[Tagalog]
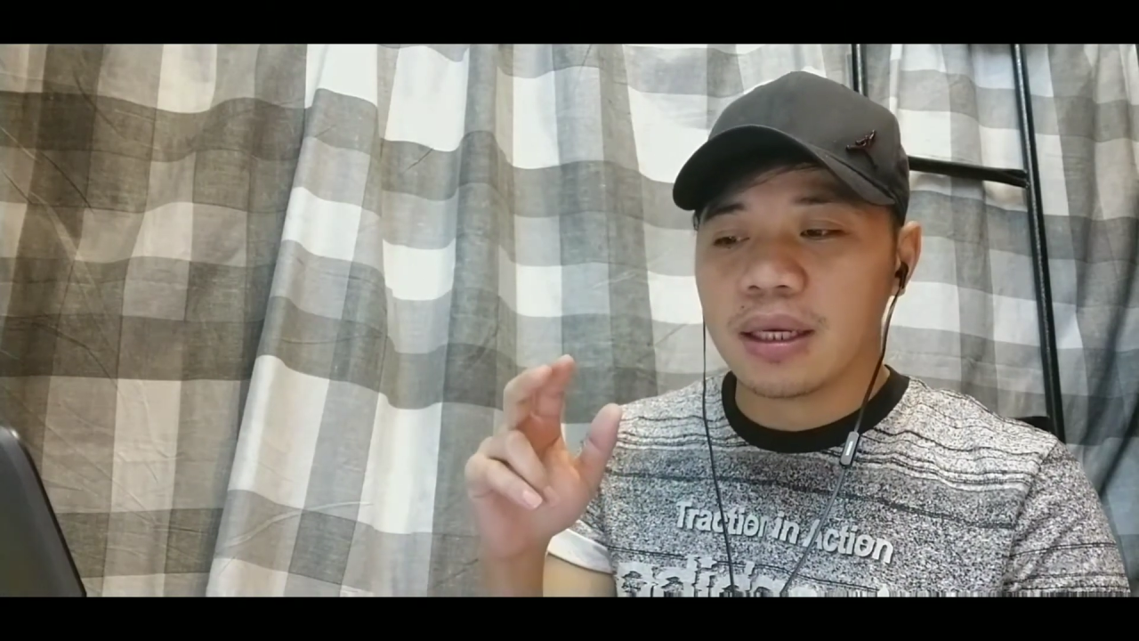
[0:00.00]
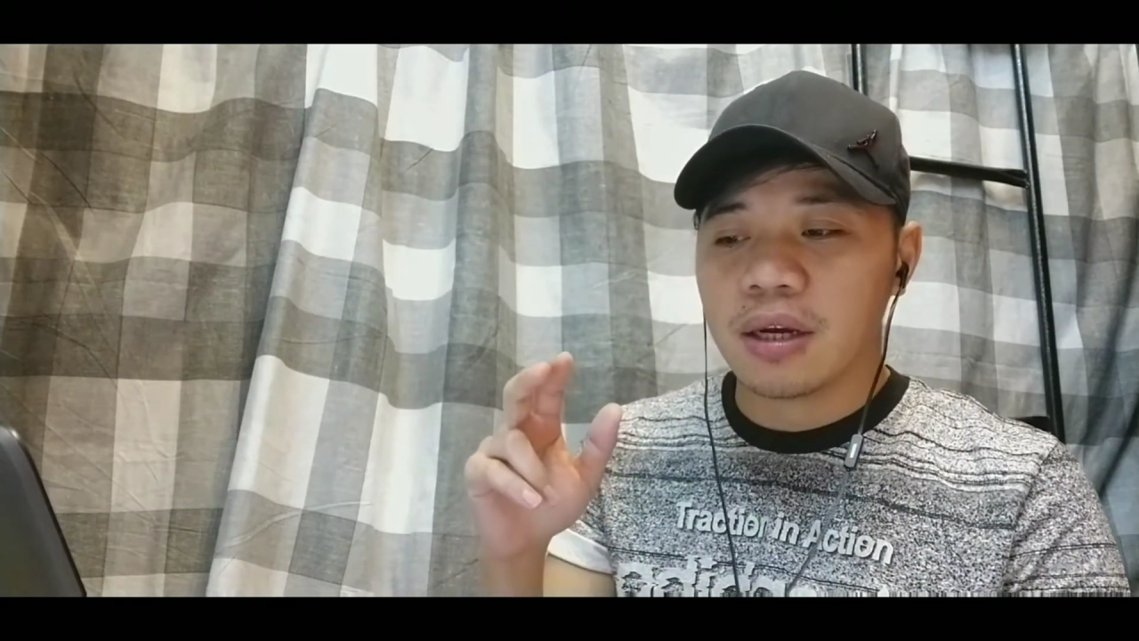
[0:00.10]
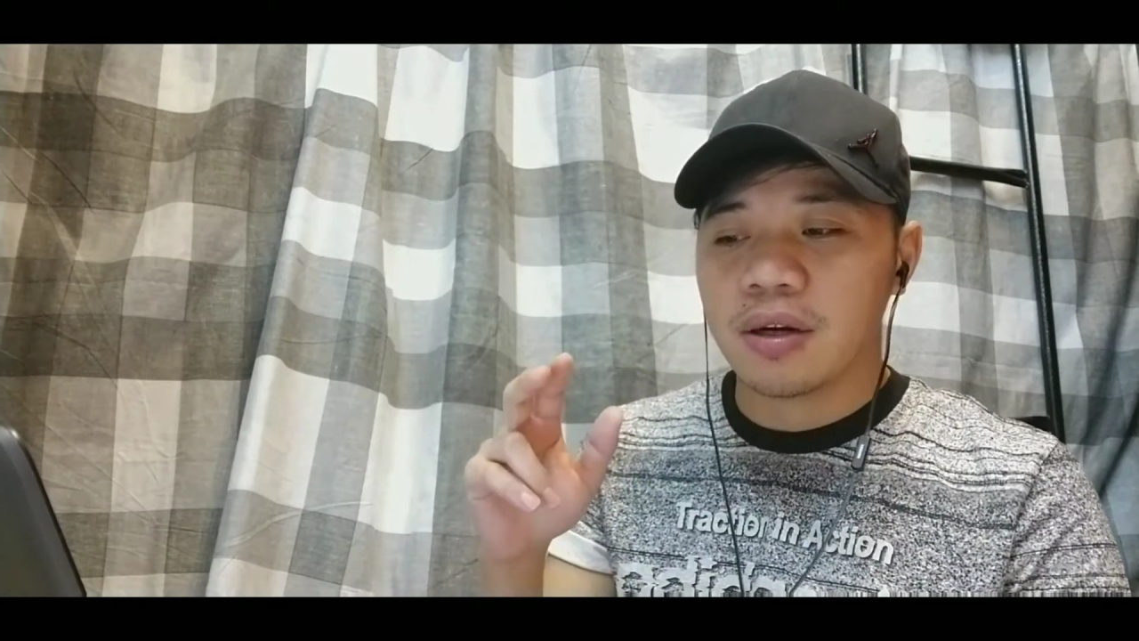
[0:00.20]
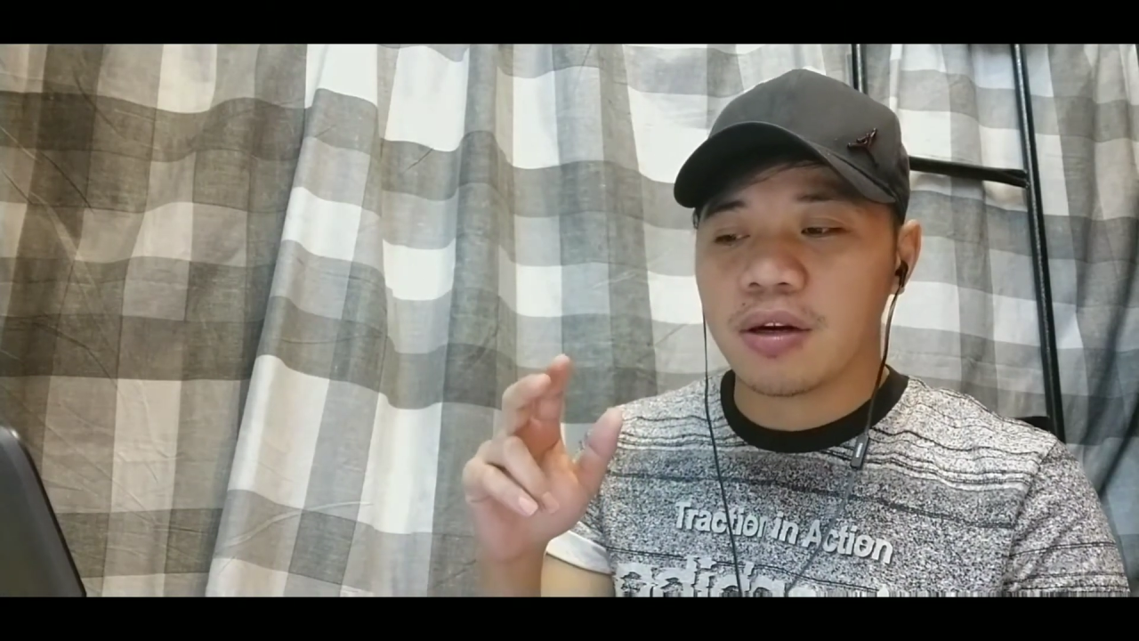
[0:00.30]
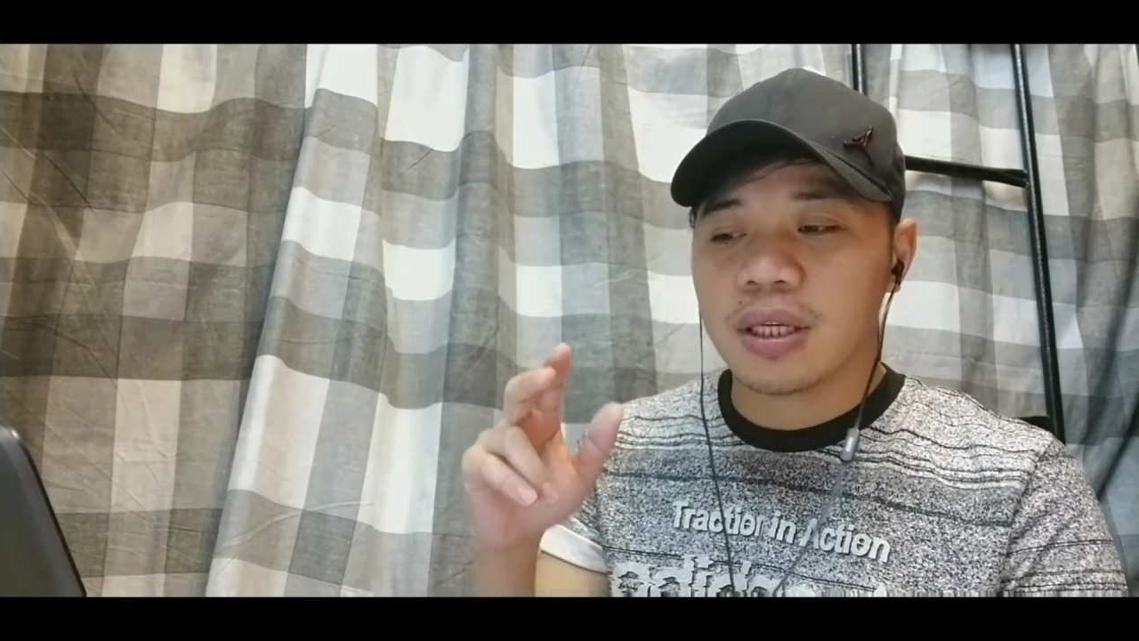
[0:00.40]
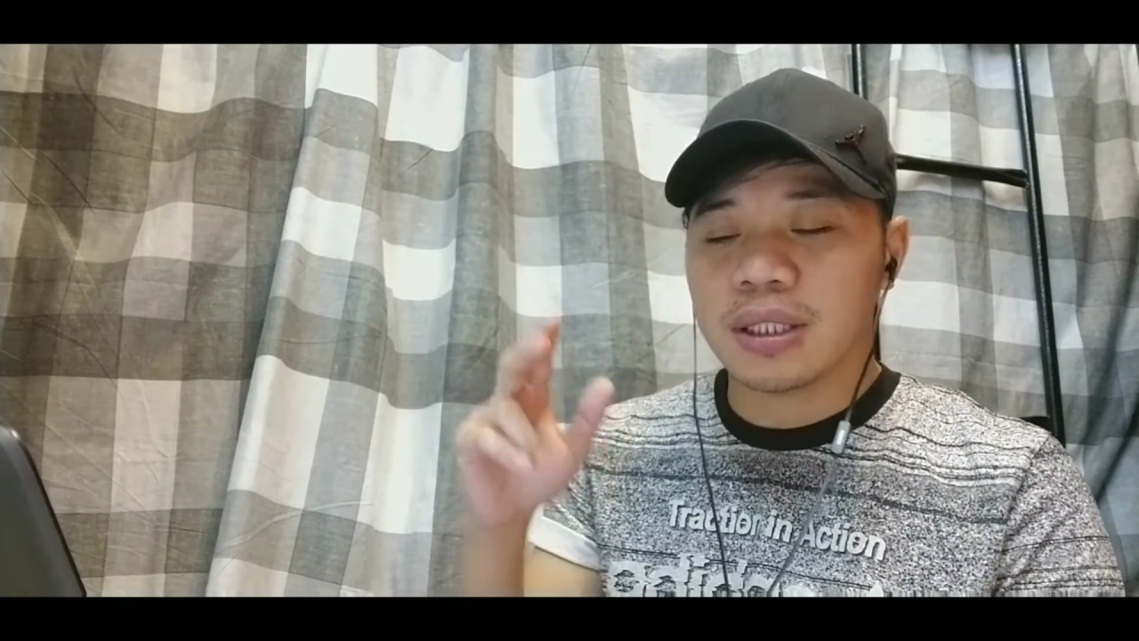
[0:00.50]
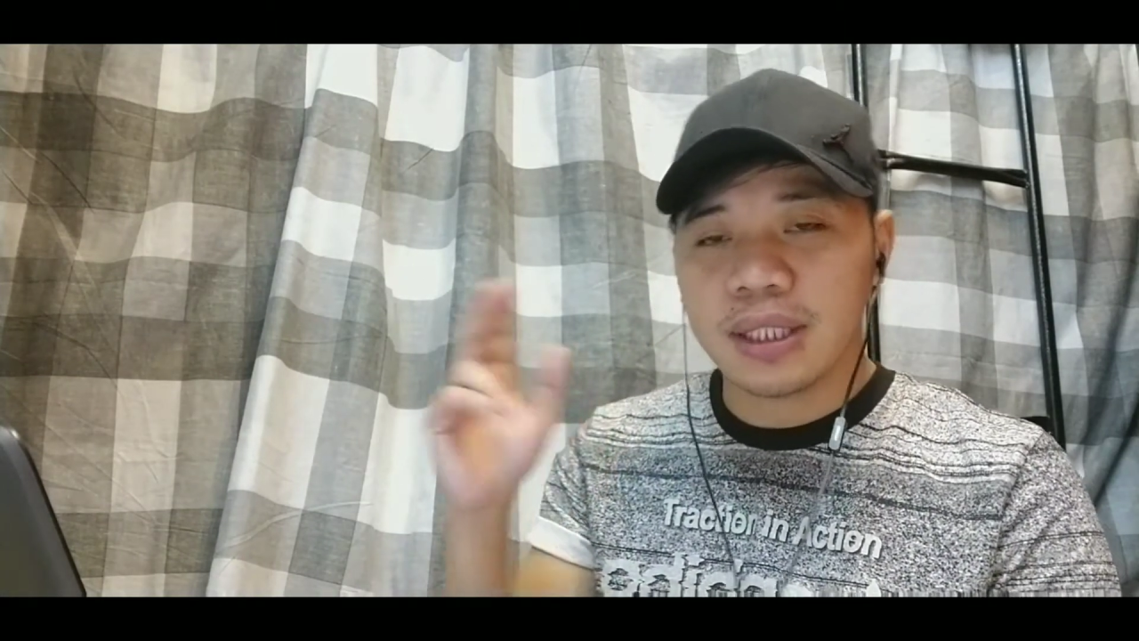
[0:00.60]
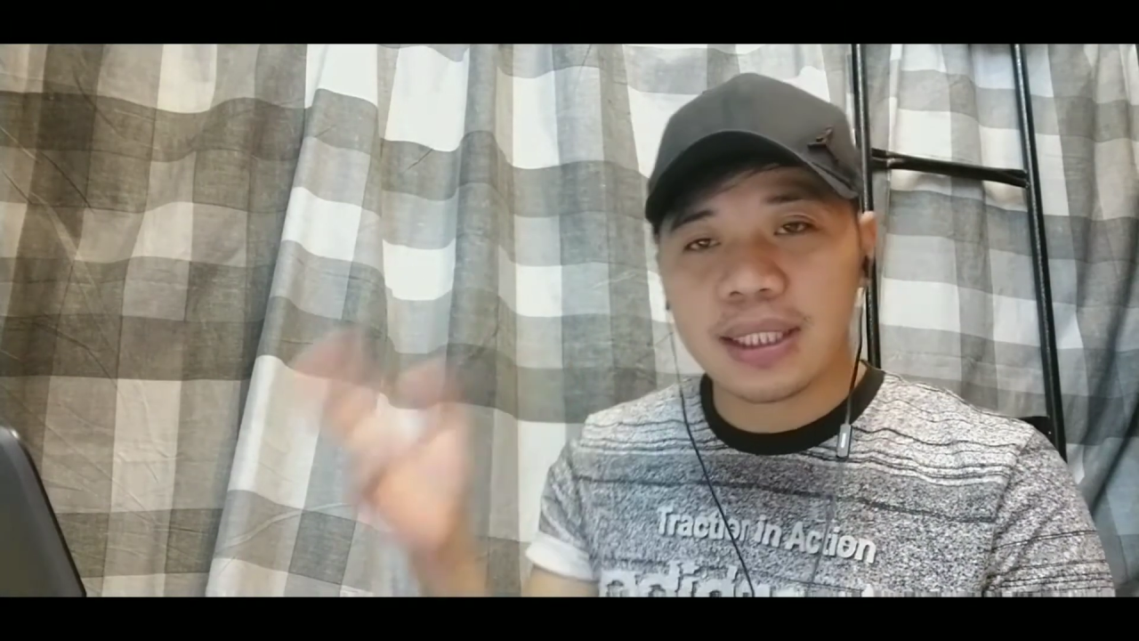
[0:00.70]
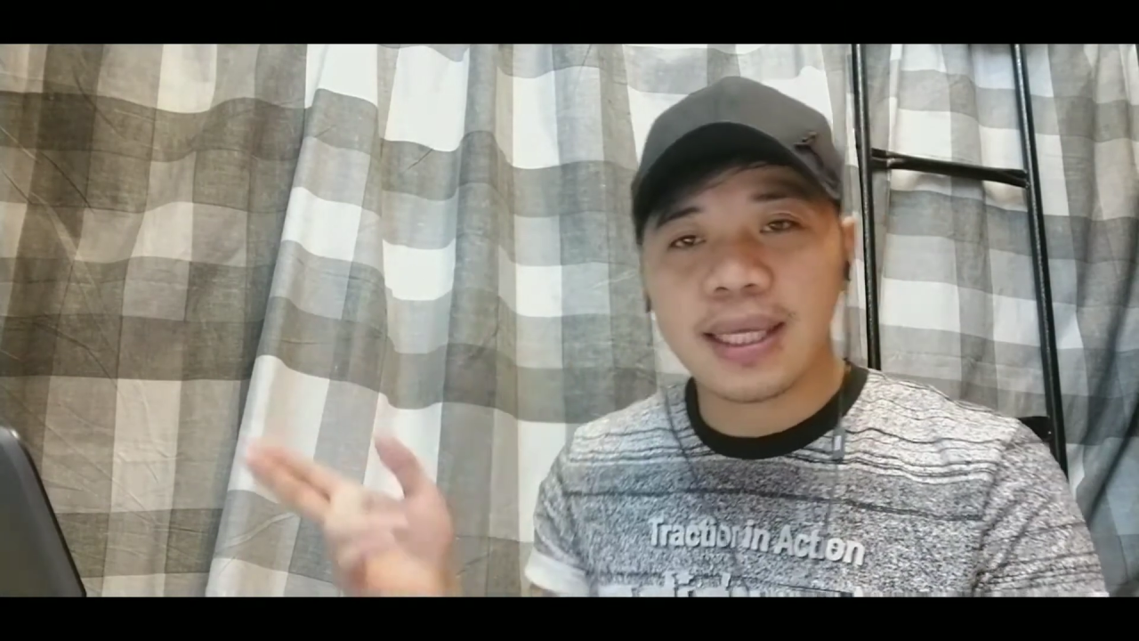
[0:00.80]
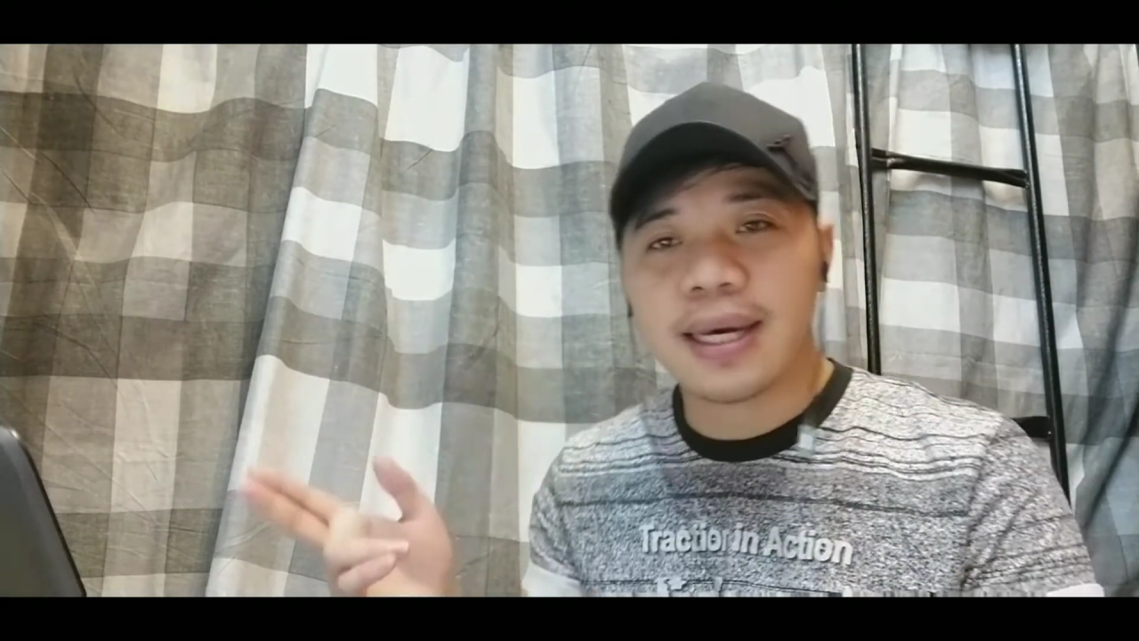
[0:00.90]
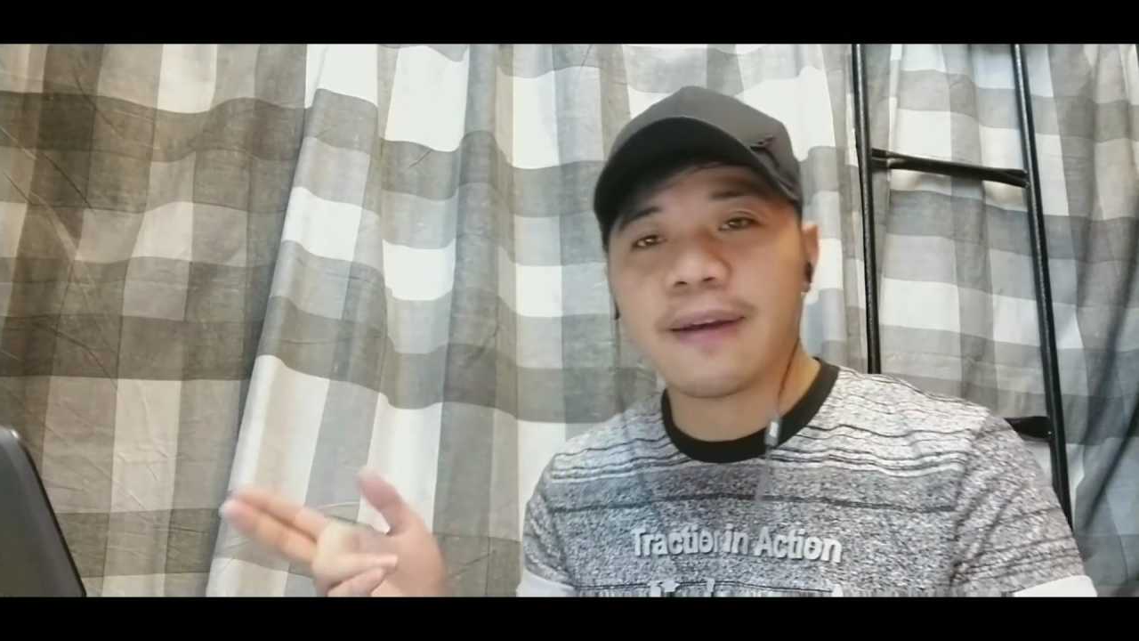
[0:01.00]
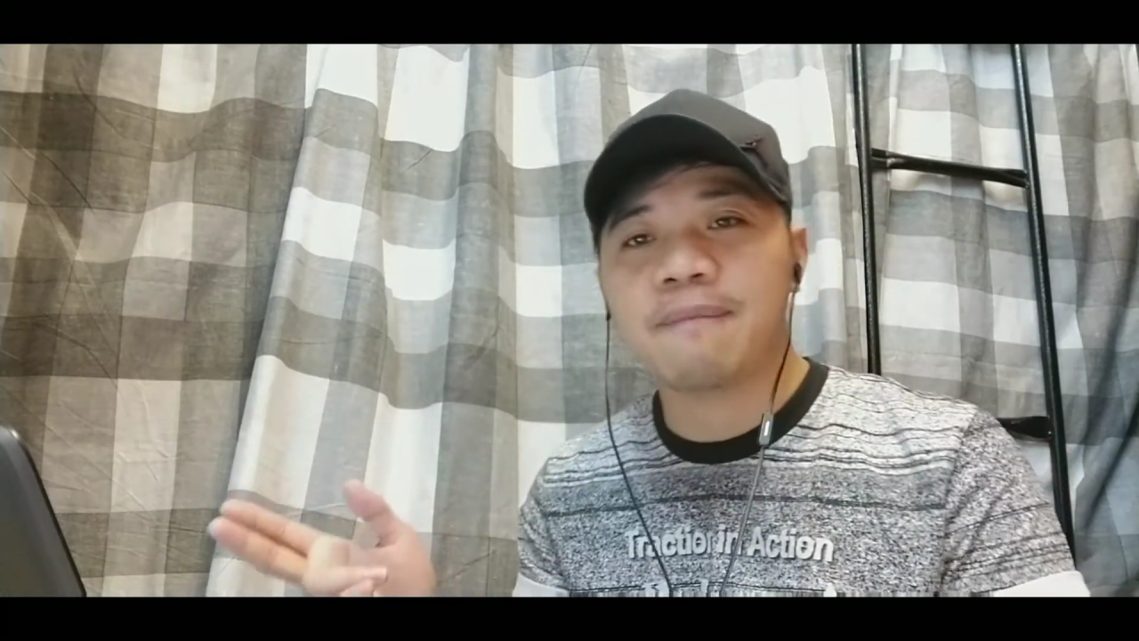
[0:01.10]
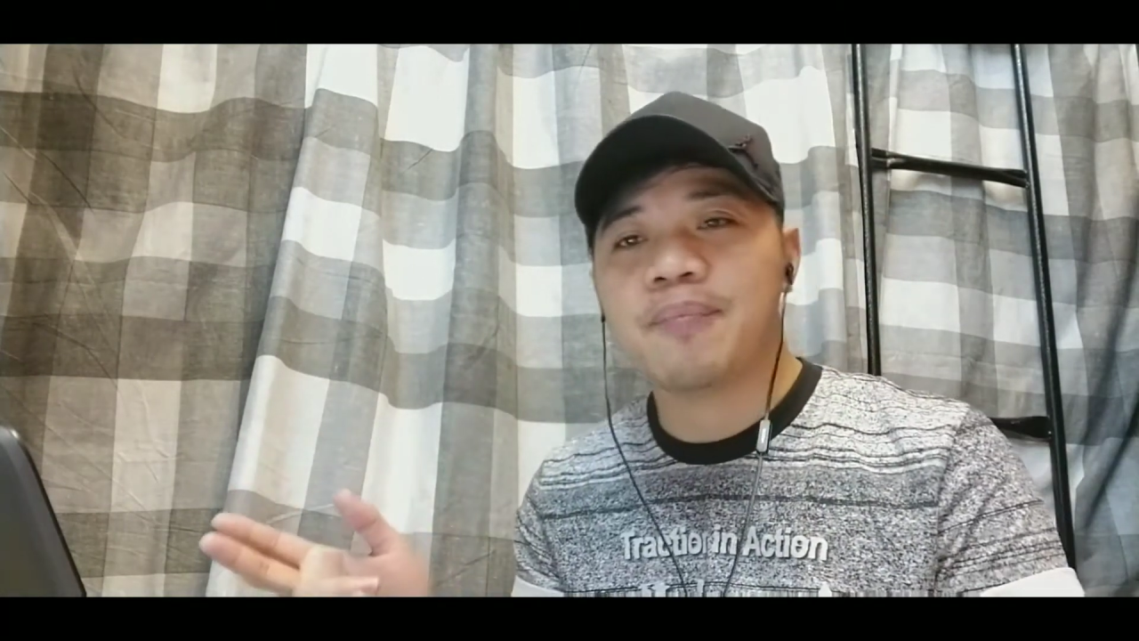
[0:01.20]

Karoon ako ng tita.